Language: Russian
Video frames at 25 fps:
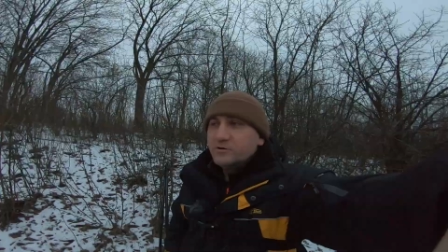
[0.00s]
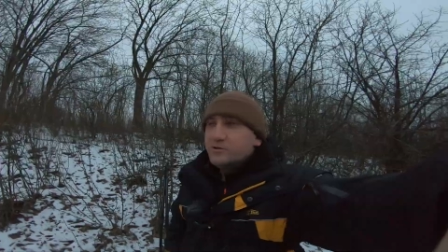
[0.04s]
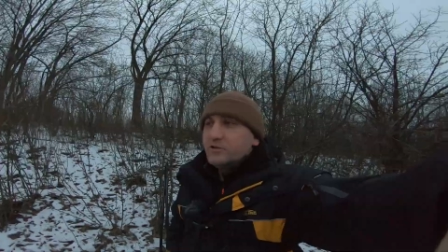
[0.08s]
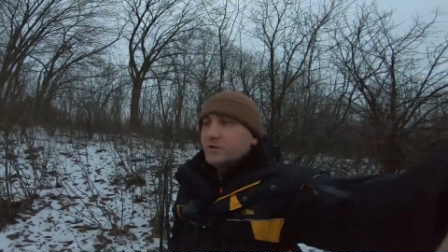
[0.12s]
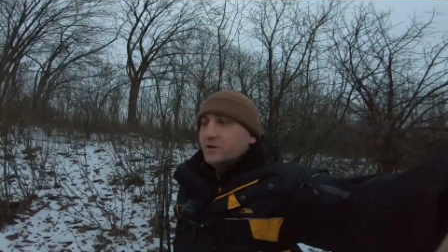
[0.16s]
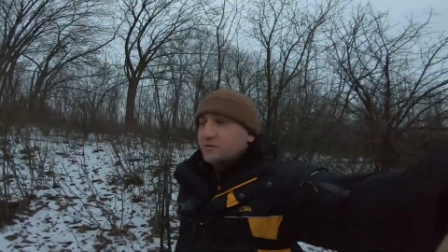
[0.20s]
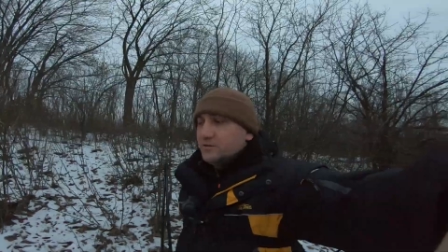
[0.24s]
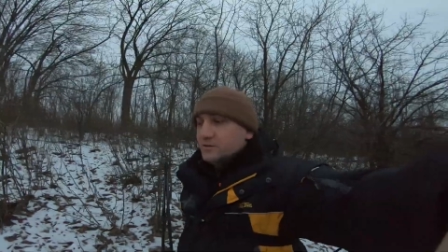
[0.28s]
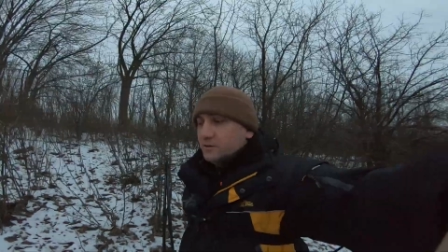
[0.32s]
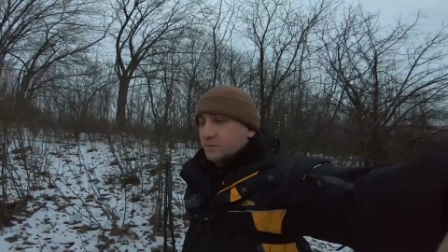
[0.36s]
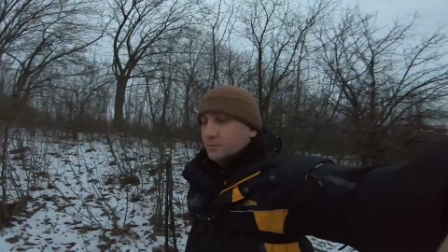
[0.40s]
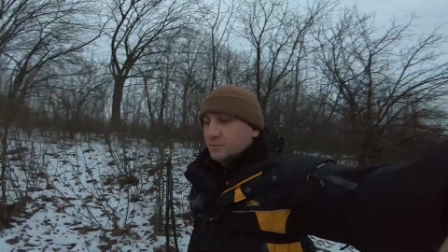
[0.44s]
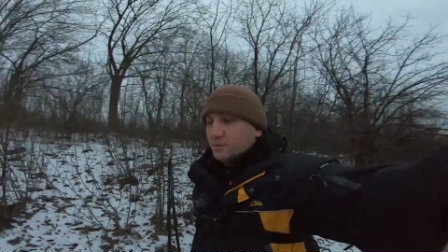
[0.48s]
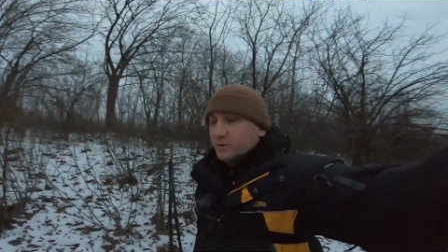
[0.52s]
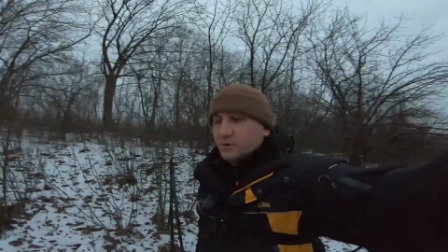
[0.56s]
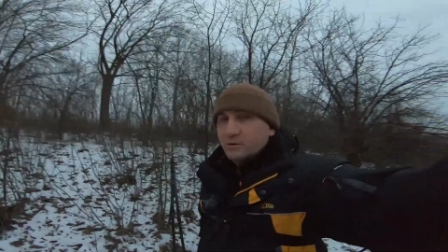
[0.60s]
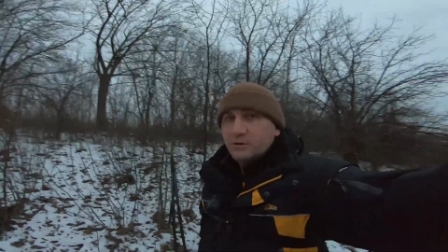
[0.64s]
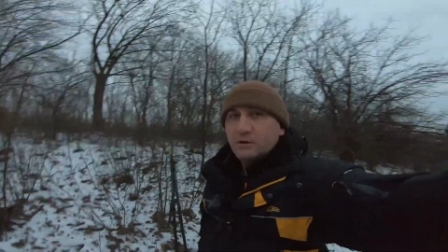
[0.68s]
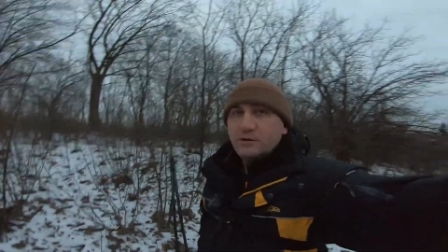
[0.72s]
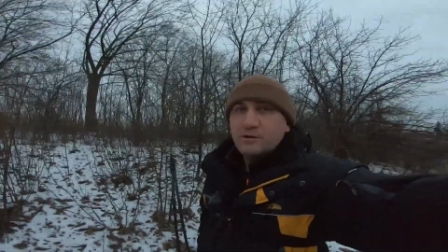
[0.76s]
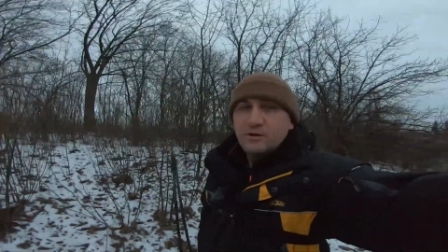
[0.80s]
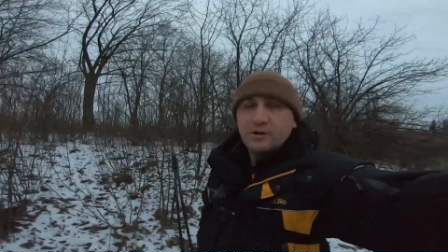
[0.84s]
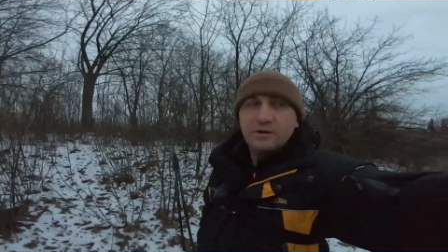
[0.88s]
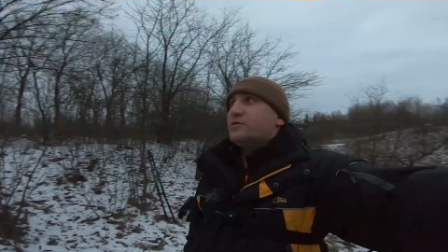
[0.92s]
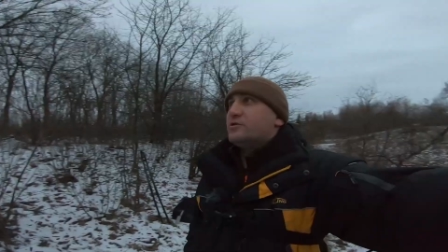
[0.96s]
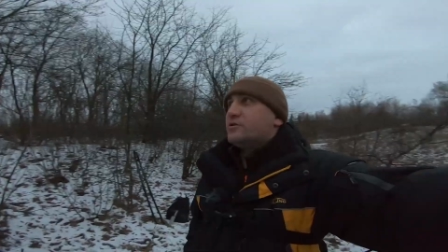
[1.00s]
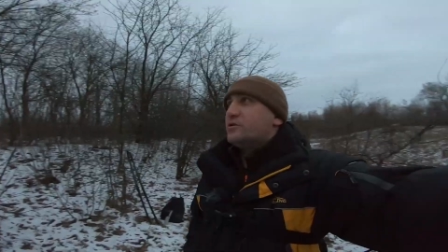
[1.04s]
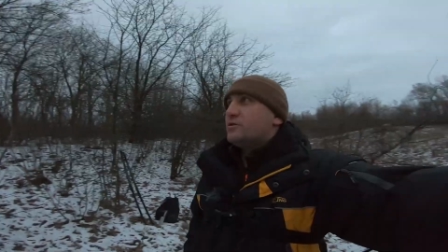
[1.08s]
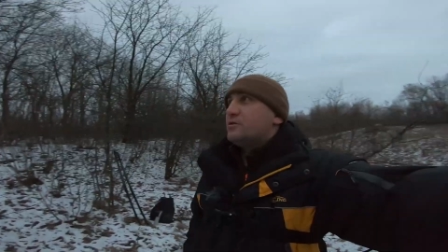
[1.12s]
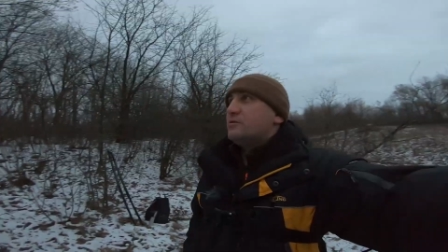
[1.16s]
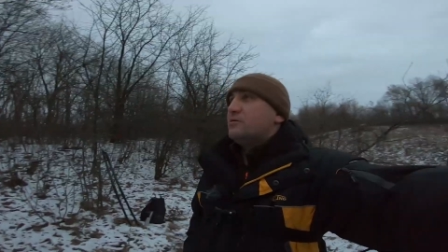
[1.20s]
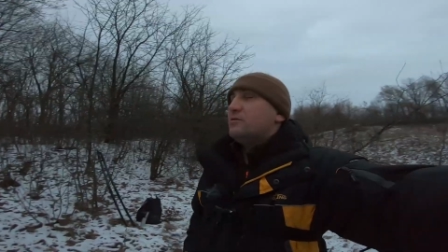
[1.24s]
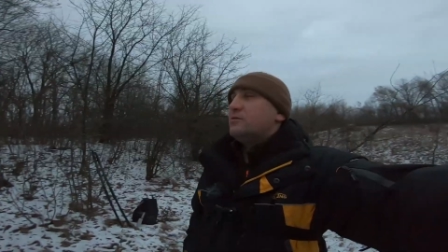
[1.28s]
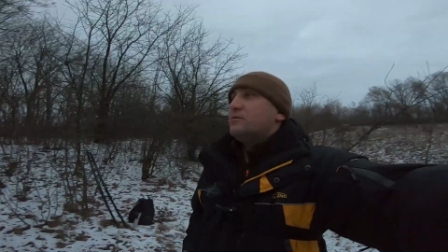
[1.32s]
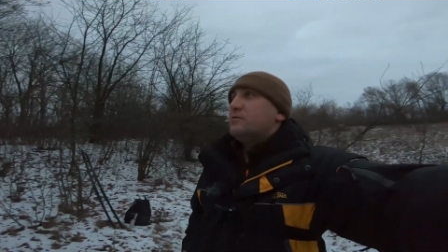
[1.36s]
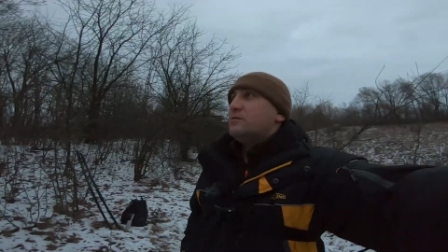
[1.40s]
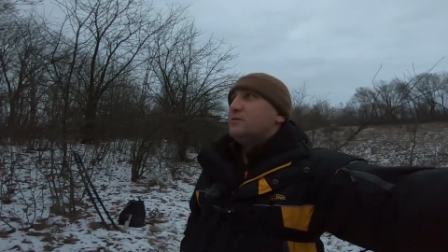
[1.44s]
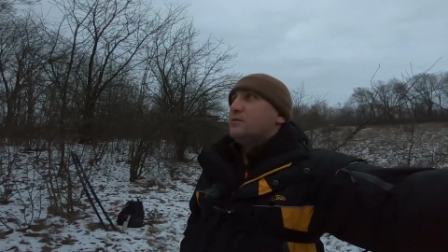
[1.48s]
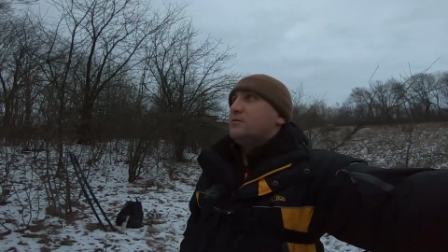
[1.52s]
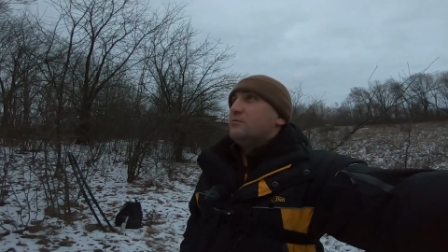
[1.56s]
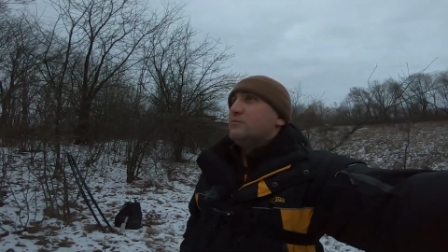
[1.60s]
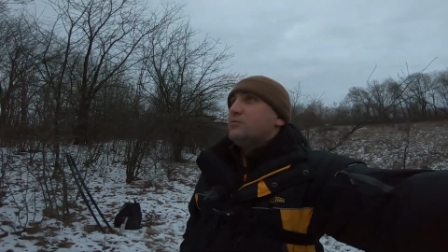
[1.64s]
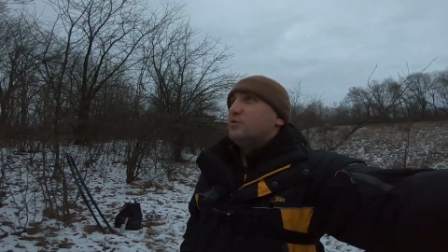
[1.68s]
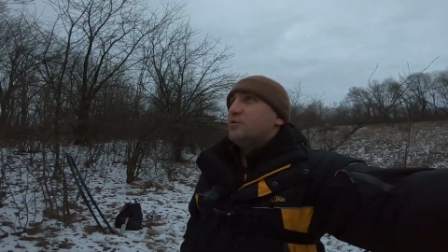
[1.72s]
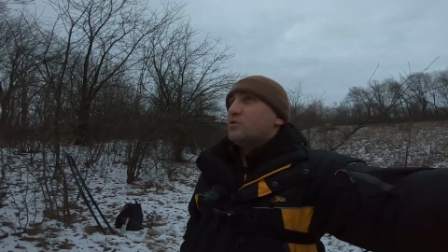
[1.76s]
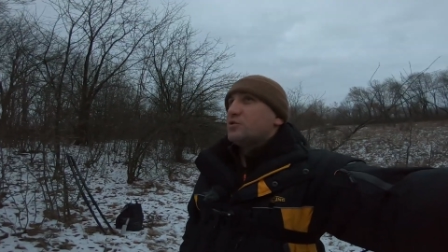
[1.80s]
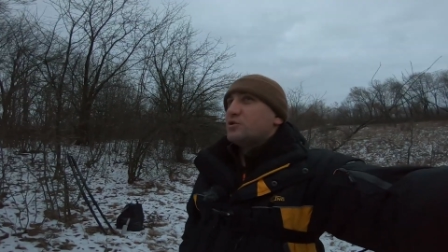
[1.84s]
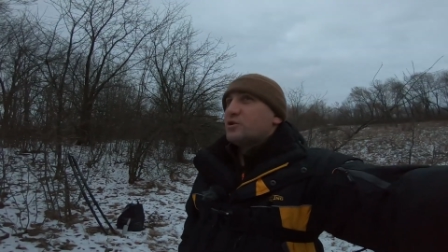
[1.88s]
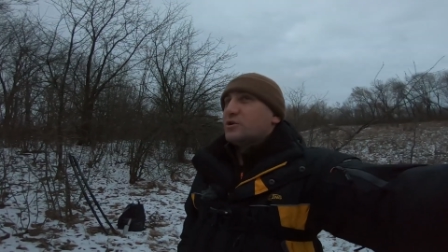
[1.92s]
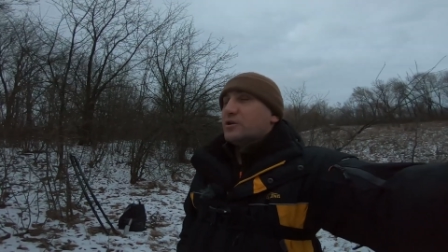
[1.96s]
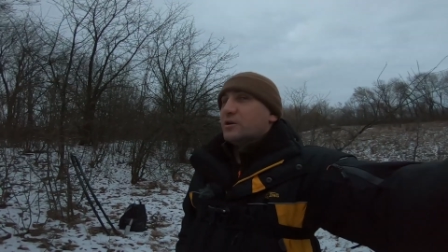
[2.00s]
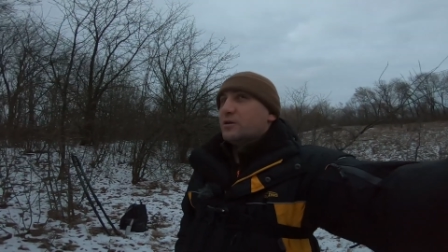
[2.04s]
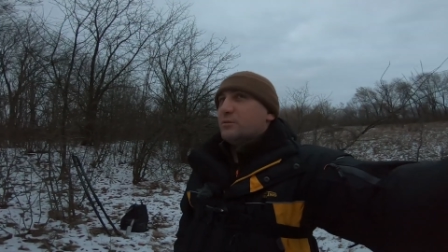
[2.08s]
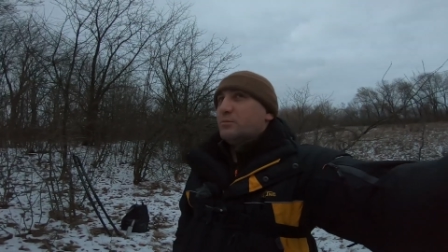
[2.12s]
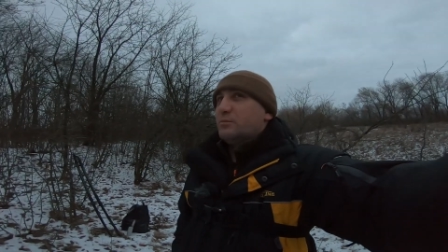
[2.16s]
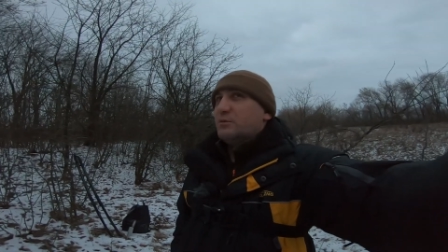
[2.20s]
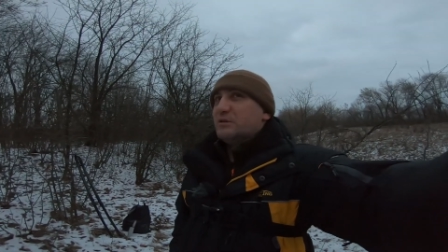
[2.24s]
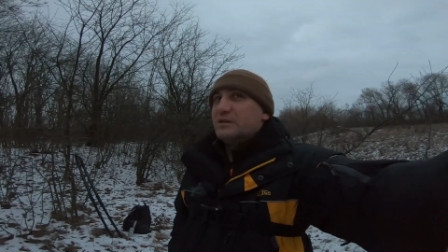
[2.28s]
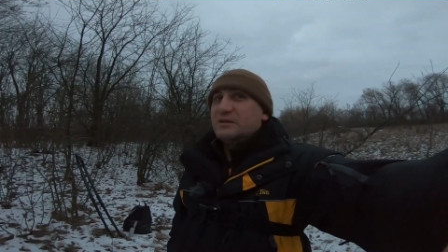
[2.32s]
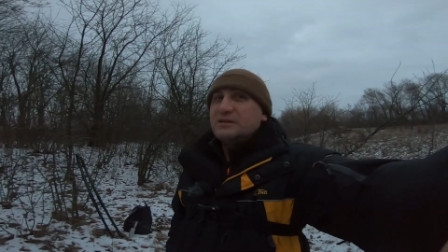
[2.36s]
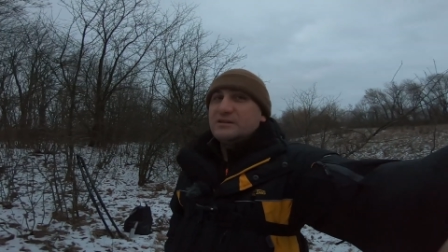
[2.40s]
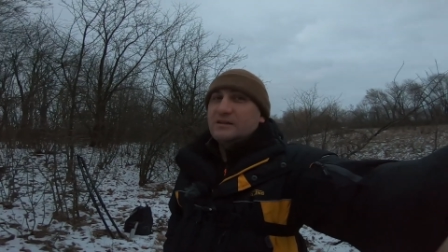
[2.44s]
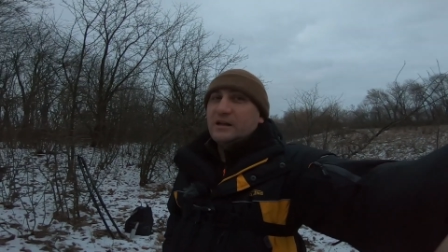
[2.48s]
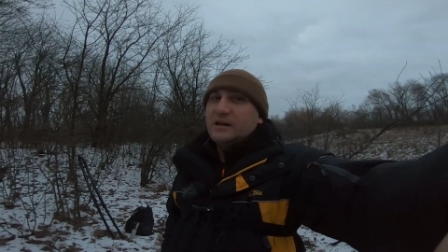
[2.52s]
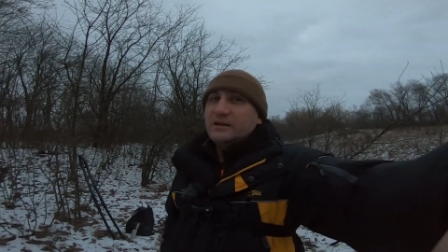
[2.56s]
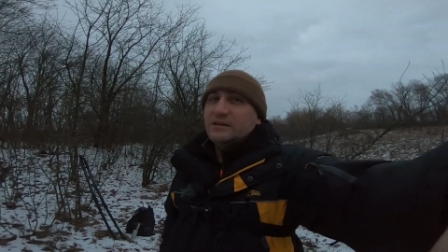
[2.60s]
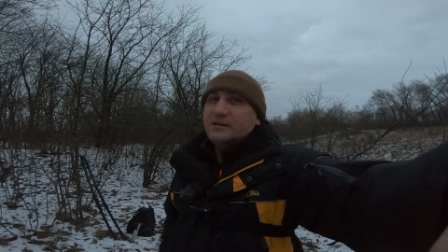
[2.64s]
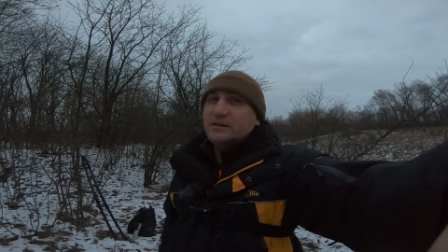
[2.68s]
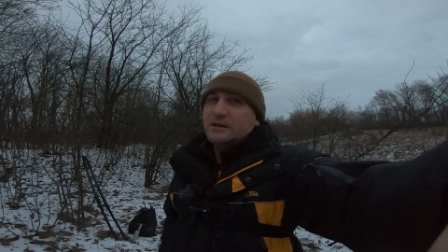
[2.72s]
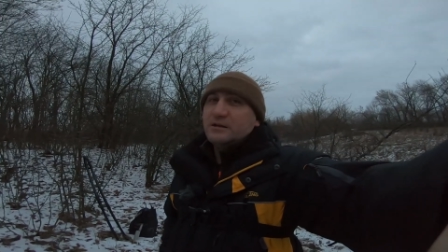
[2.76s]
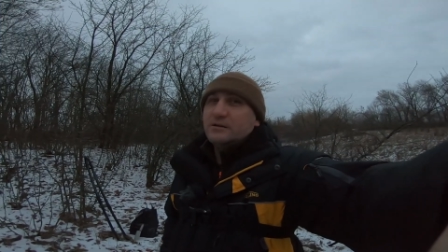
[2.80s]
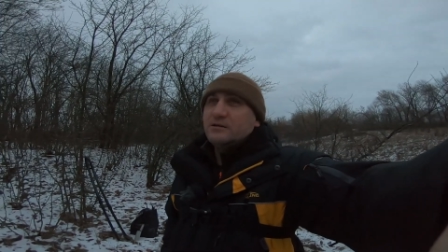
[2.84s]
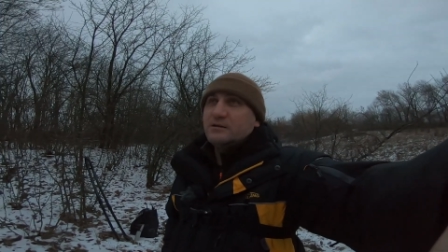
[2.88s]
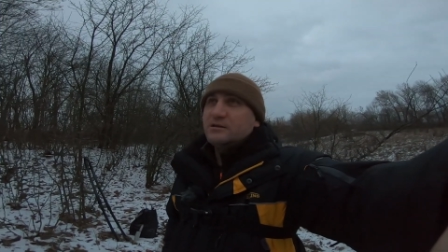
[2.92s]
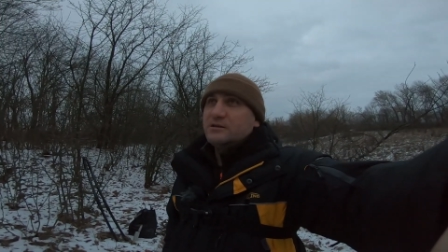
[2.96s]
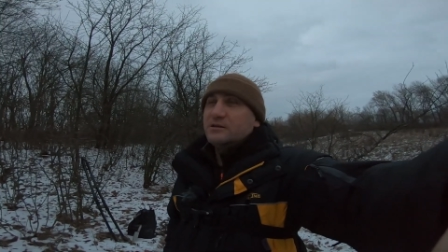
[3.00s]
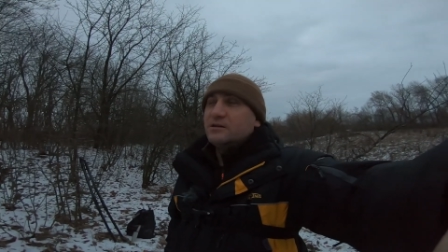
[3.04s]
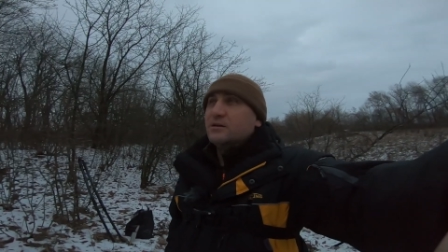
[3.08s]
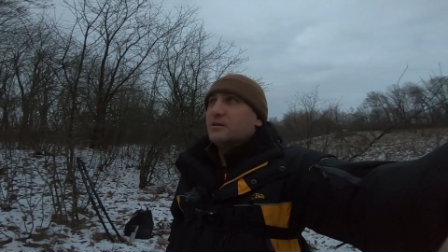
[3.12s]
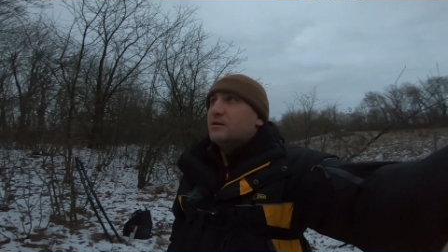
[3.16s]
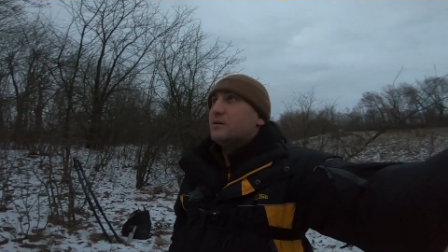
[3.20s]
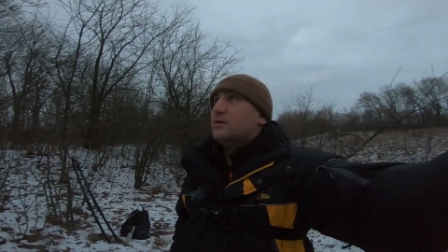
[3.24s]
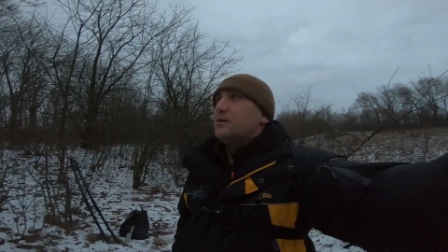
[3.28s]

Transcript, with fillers: Друзья, всем привет! Решил немножко поностальгировать